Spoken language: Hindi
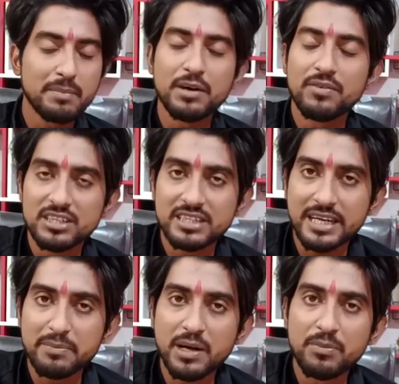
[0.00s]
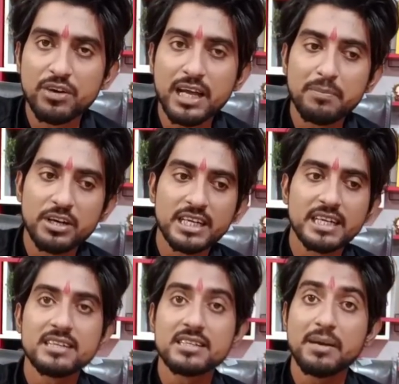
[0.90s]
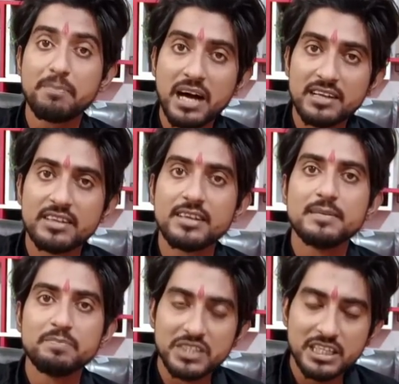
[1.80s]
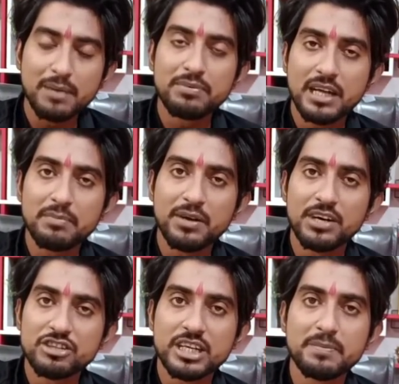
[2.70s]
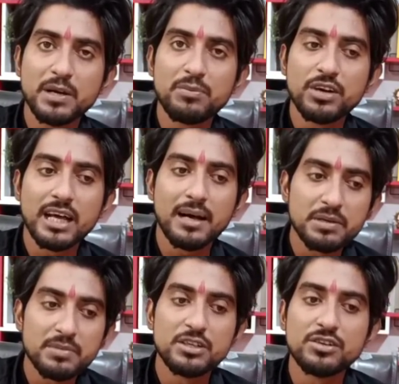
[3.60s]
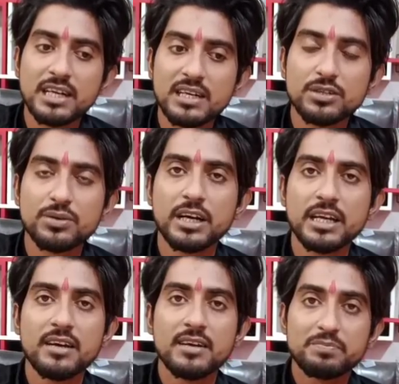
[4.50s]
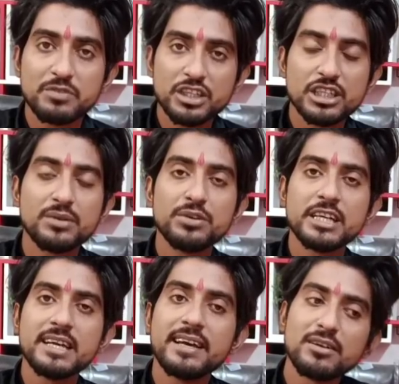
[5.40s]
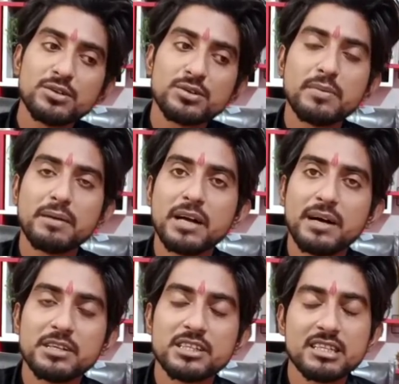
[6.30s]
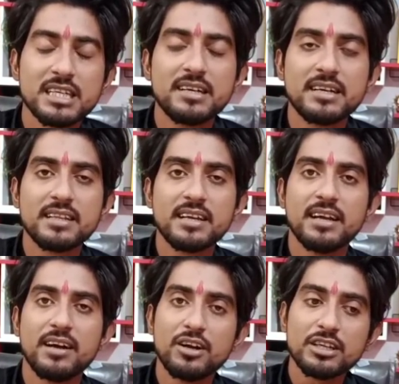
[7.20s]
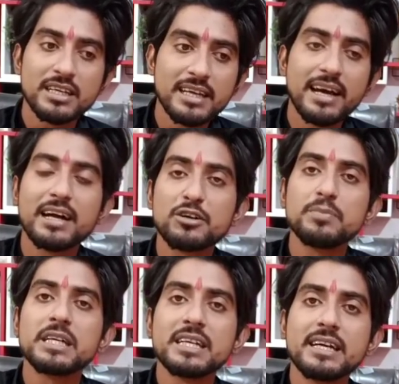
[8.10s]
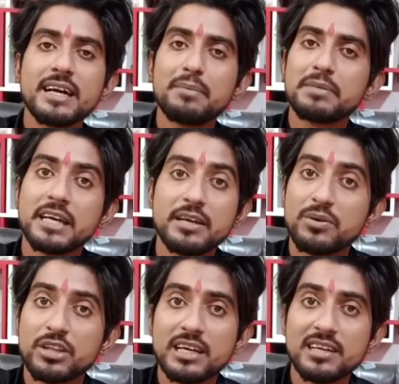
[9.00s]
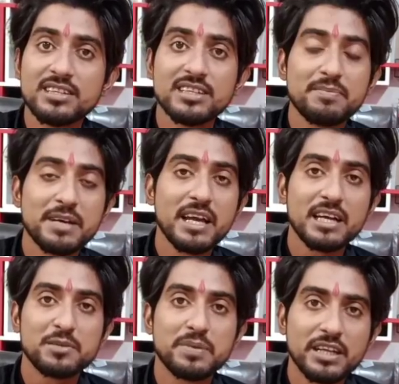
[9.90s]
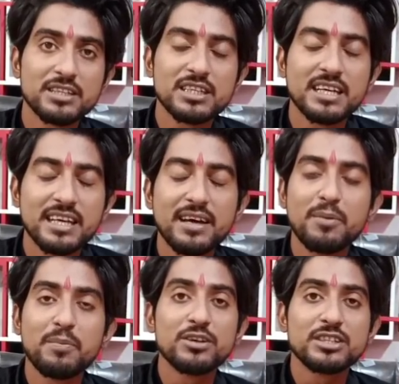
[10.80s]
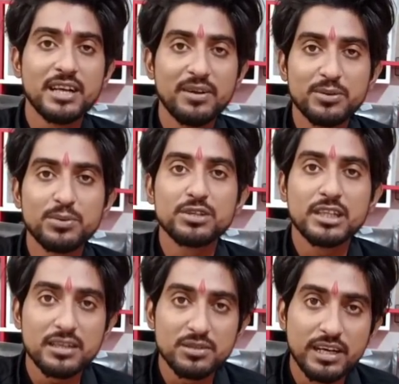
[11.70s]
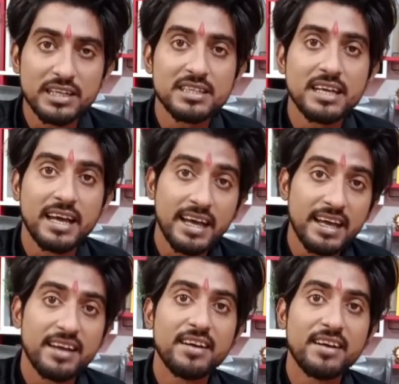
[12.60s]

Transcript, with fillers: आपका वॉच टाइम कम हो गया मोनेटाइज के बाद या फिर आपका वॉच टाइम कम हो गया आपकी वीडियो डिलीट हो गई तो ज़रूरी नहीं है कि यूट्यूब आपका हमेशा चेक करता रहे और ये ऑटोमेटिक काम नहीं होता ये चीज़ें मैंने एक्सपीरियंस की है और बहुत सारे दोस्त हैं जो ऐसे हैं